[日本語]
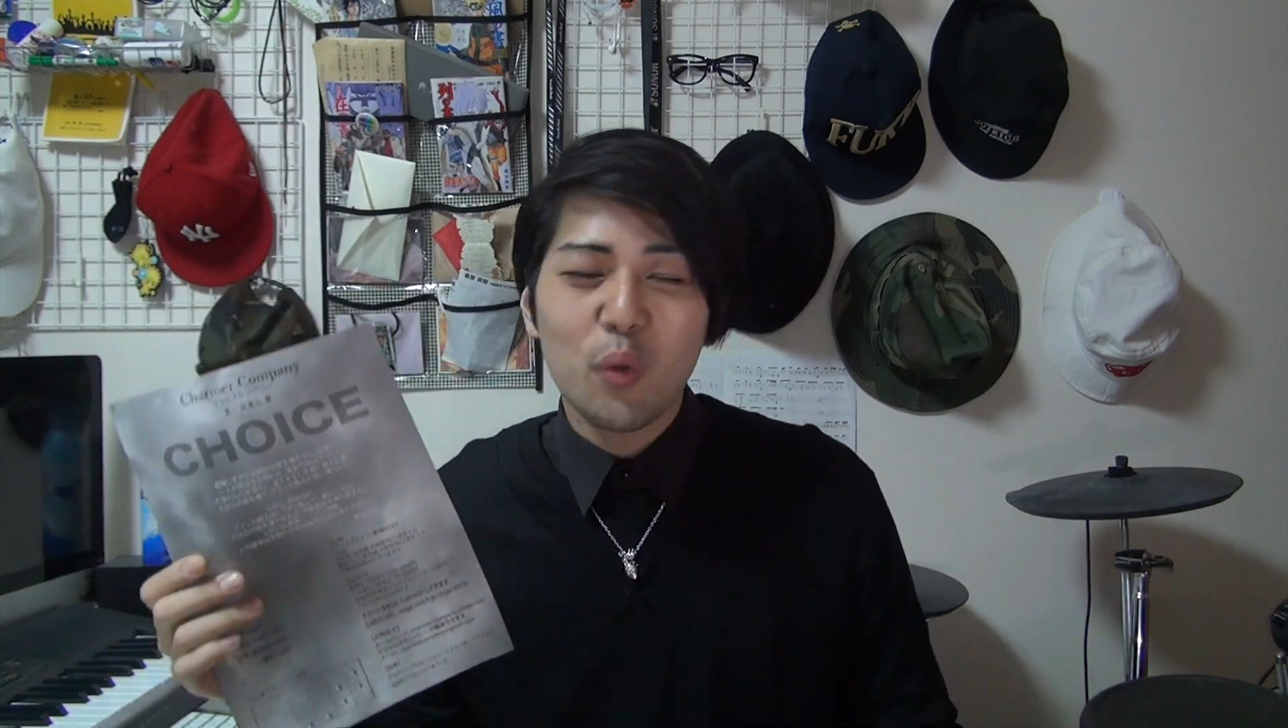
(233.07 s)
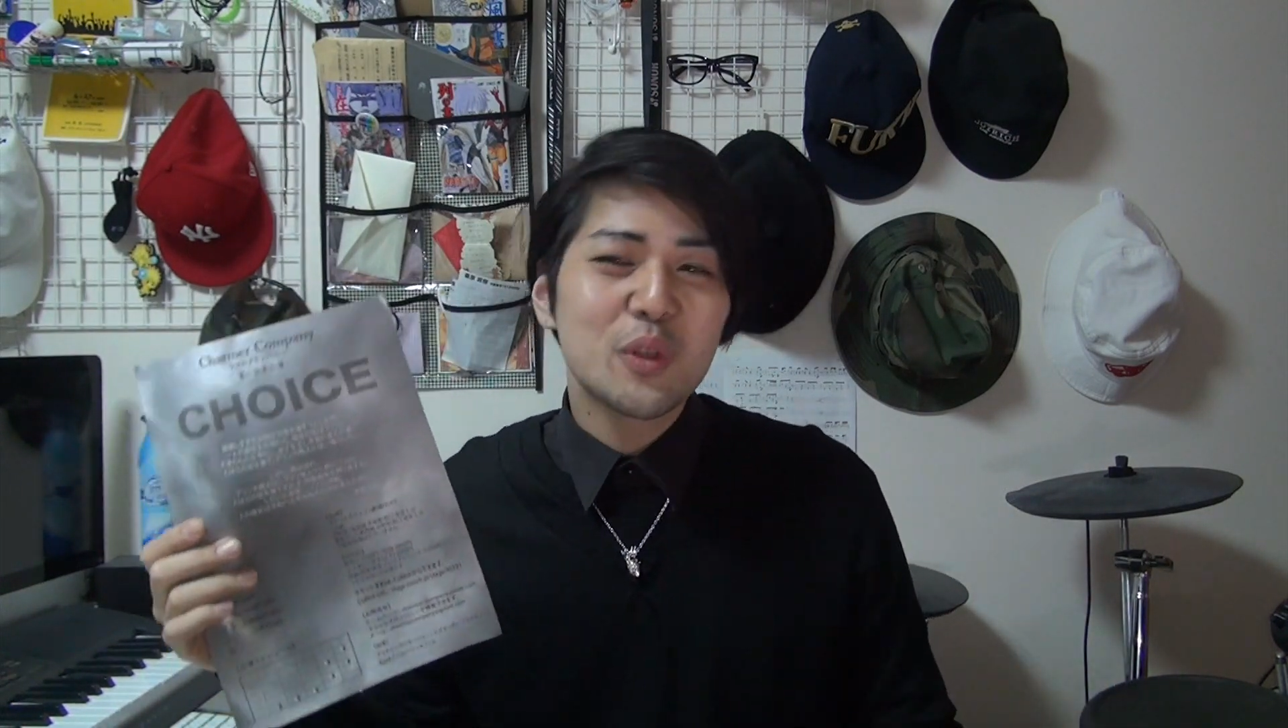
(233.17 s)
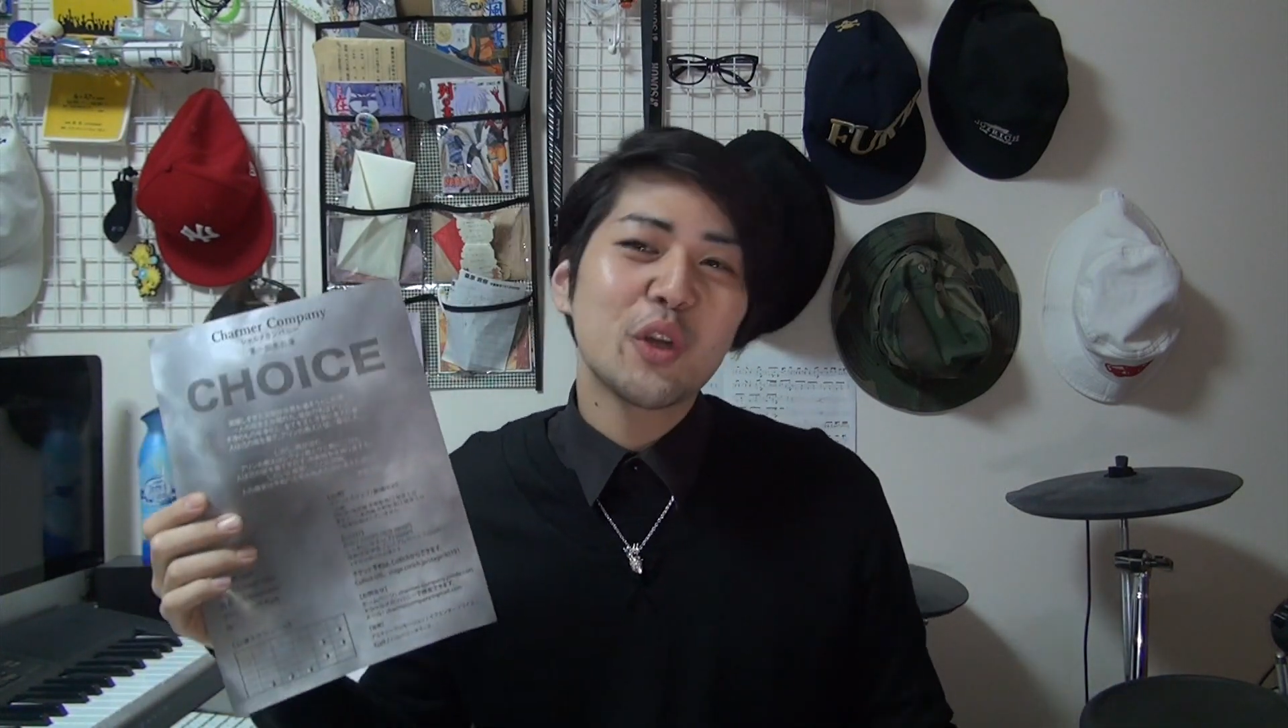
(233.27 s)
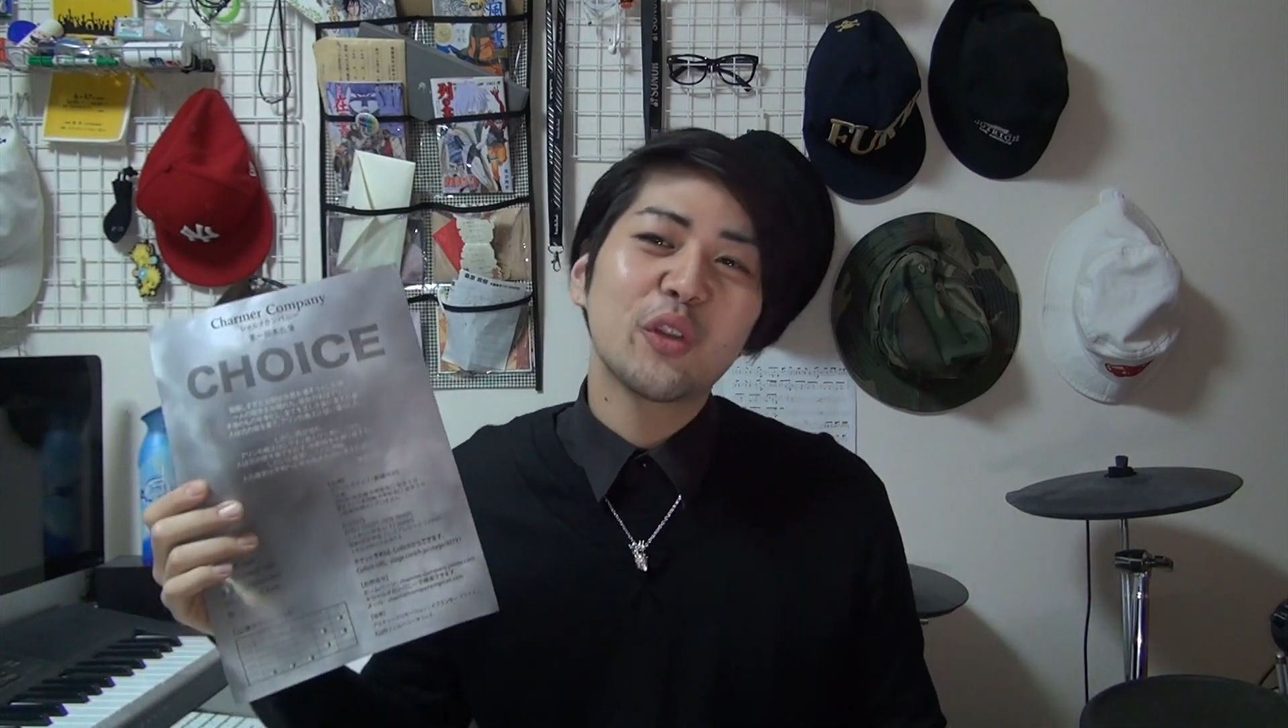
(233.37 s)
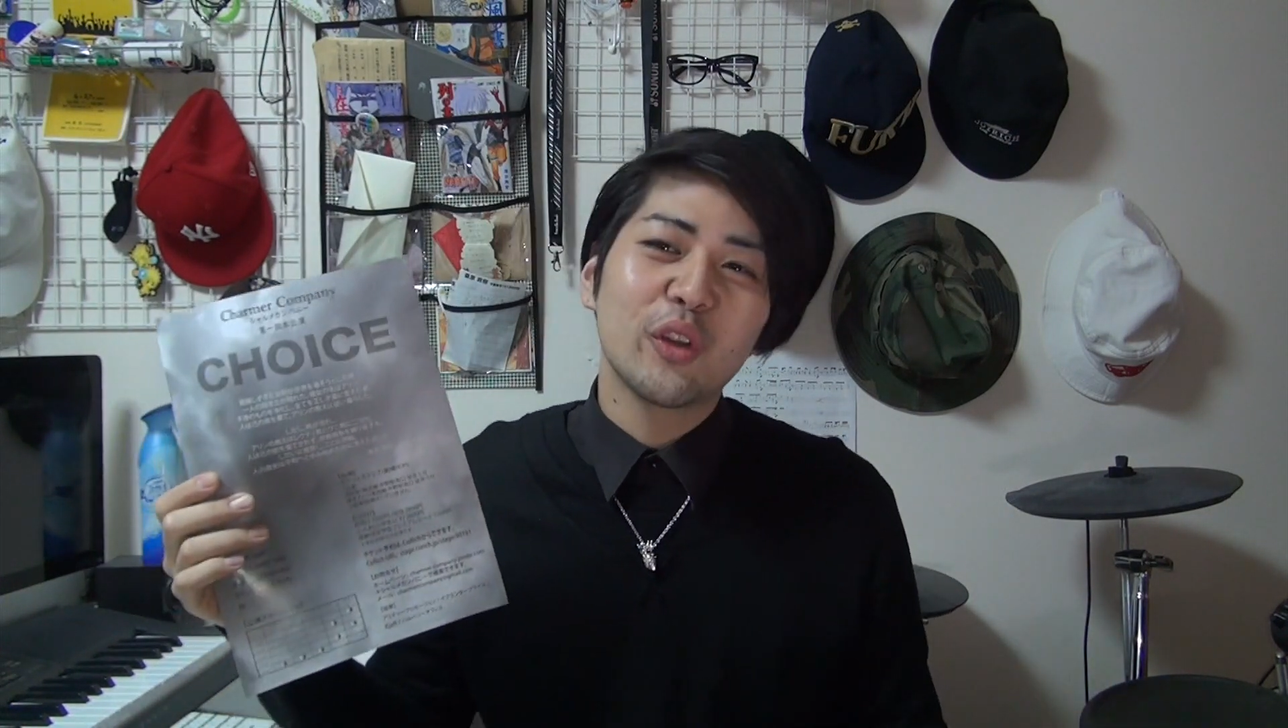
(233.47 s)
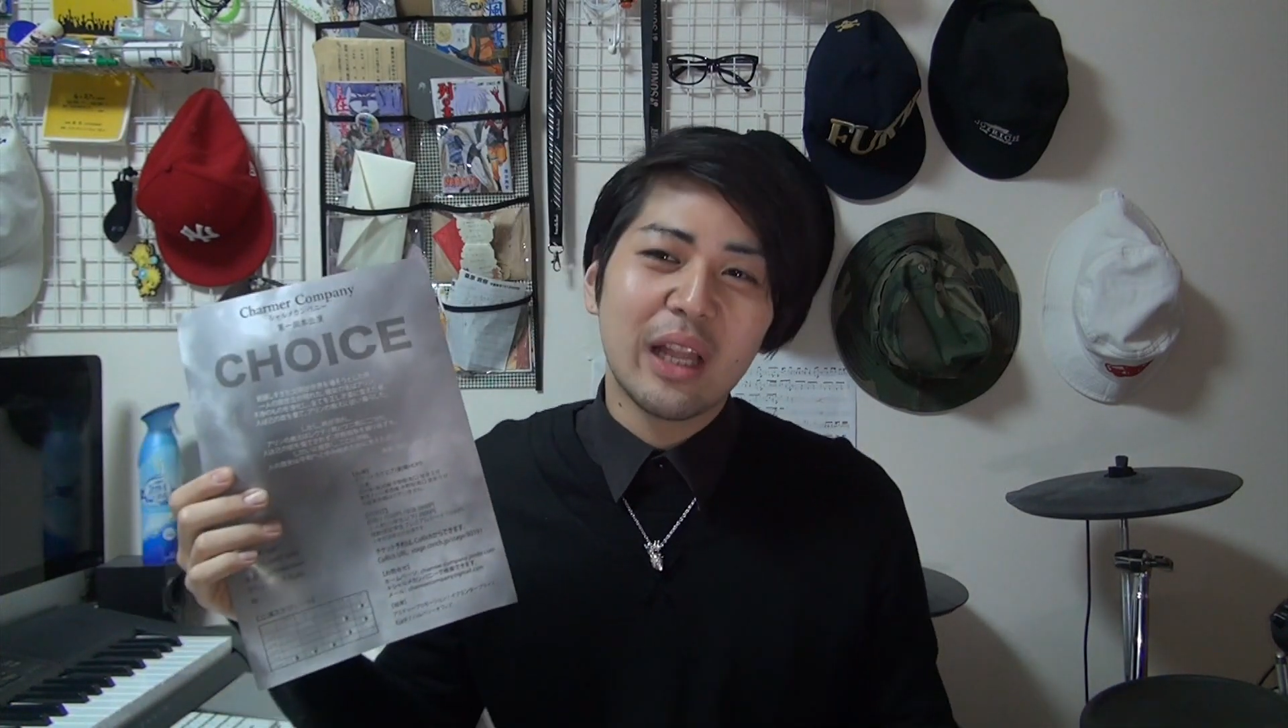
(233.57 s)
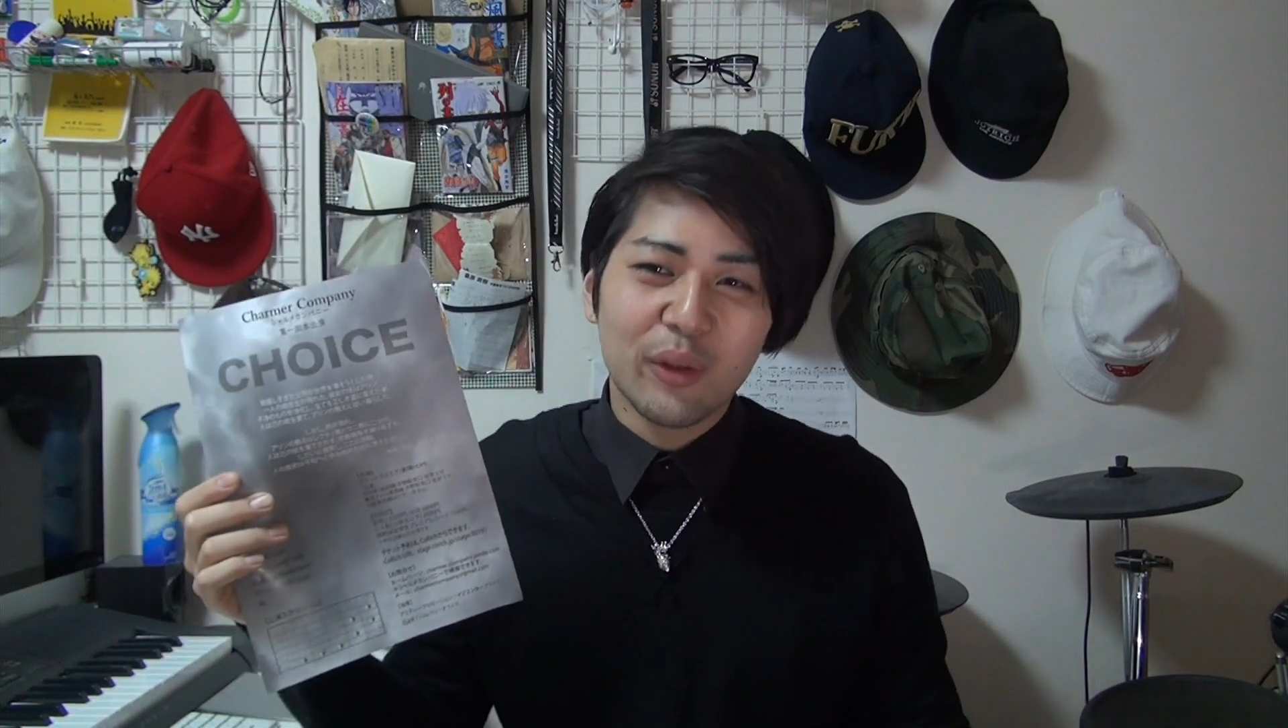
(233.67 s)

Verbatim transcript: オフショット